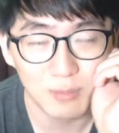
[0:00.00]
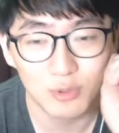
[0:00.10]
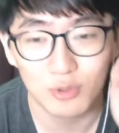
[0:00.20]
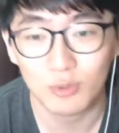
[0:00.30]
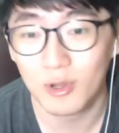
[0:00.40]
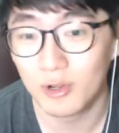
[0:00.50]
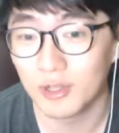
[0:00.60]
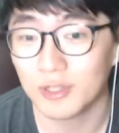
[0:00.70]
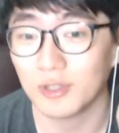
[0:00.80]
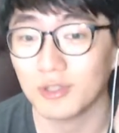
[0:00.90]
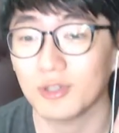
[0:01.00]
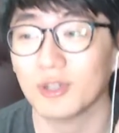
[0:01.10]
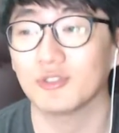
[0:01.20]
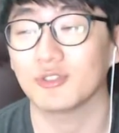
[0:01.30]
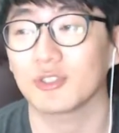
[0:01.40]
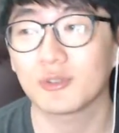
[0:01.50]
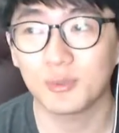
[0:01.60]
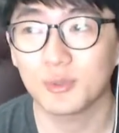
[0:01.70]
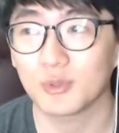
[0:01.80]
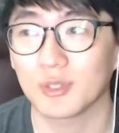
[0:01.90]
앞으로 좀 커리어를 더 이어갈 수
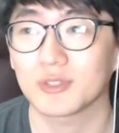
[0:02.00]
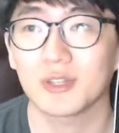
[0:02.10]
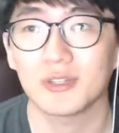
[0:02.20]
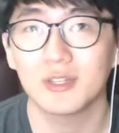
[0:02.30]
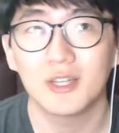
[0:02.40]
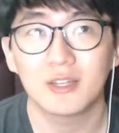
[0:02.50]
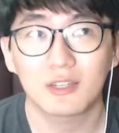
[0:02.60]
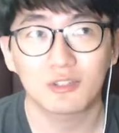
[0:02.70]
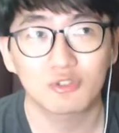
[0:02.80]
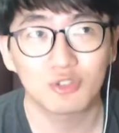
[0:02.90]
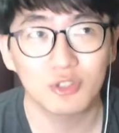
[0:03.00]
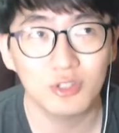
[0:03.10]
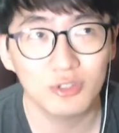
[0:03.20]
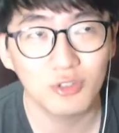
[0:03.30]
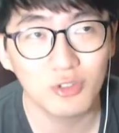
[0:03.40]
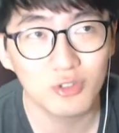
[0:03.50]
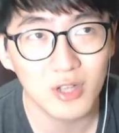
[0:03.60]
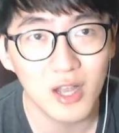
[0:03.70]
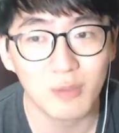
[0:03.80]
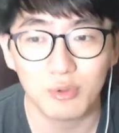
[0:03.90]
있었으면 좋겠어요. 그래서 추진수
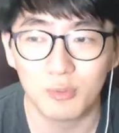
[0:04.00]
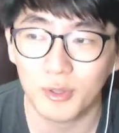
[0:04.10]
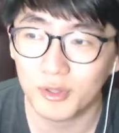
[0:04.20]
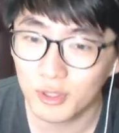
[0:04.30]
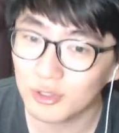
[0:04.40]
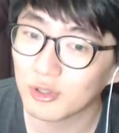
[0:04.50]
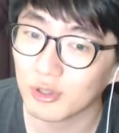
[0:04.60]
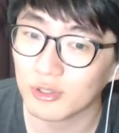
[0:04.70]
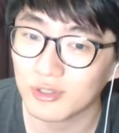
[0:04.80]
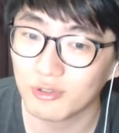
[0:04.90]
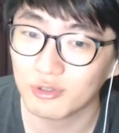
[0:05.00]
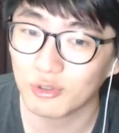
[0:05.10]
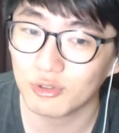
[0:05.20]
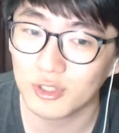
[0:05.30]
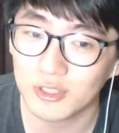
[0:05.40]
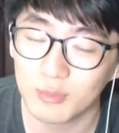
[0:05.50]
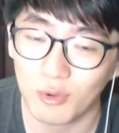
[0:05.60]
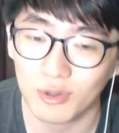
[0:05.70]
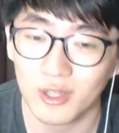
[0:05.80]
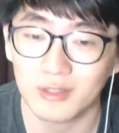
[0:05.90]
선수가 앞으로 몇 년을 더 선수를 뛸지는
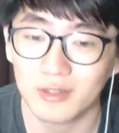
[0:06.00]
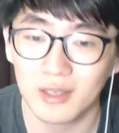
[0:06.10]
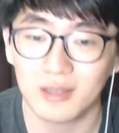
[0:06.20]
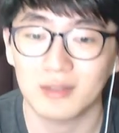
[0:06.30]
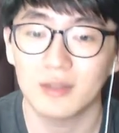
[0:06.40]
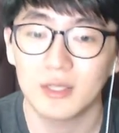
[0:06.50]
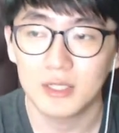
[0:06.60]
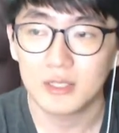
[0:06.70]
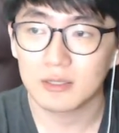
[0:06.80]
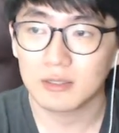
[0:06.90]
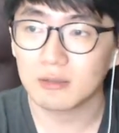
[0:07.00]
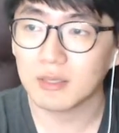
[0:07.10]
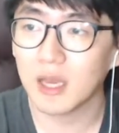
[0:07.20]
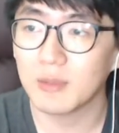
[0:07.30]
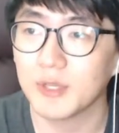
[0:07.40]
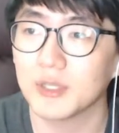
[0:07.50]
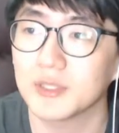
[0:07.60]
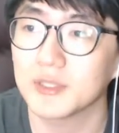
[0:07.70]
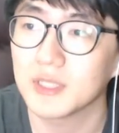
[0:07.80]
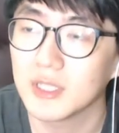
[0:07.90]
모르겠는데 그렇게
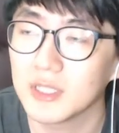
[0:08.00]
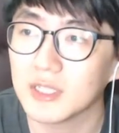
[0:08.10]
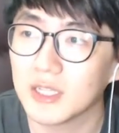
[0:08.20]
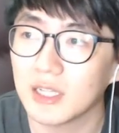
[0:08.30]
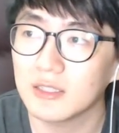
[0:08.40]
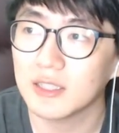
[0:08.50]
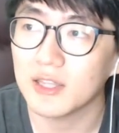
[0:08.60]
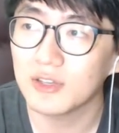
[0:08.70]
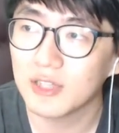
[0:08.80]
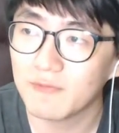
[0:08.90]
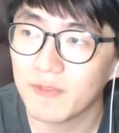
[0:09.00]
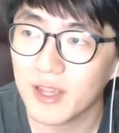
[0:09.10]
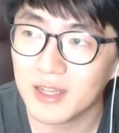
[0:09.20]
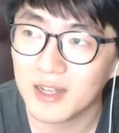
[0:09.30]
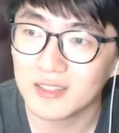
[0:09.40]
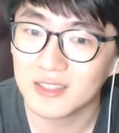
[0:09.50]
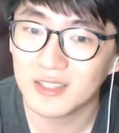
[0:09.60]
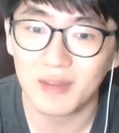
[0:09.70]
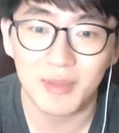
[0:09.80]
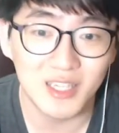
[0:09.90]
하면 일단은 내년
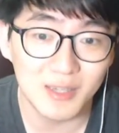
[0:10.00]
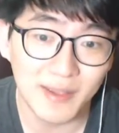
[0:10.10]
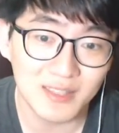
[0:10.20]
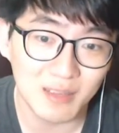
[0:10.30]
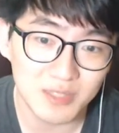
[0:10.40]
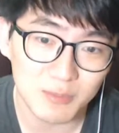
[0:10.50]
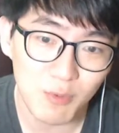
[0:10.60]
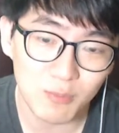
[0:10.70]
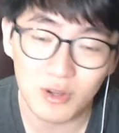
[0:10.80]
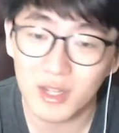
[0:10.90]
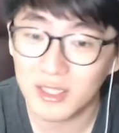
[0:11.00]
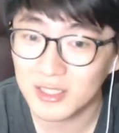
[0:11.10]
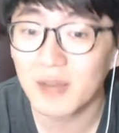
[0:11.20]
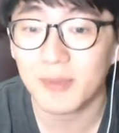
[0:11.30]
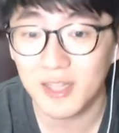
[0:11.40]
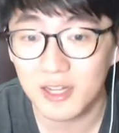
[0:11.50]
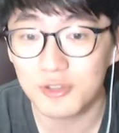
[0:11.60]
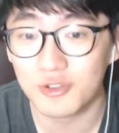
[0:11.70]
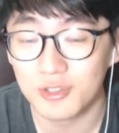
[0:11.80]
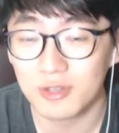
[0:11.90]
FA까지는 아마 230홈런까지는 아마
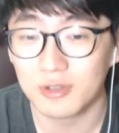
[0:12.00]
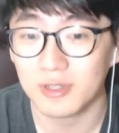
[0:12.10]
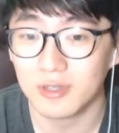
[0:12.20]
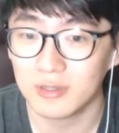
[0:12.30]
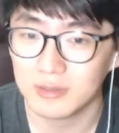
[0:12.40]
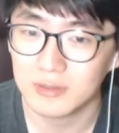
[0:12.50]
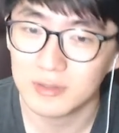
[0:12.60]
때릴 수 있을 거예요.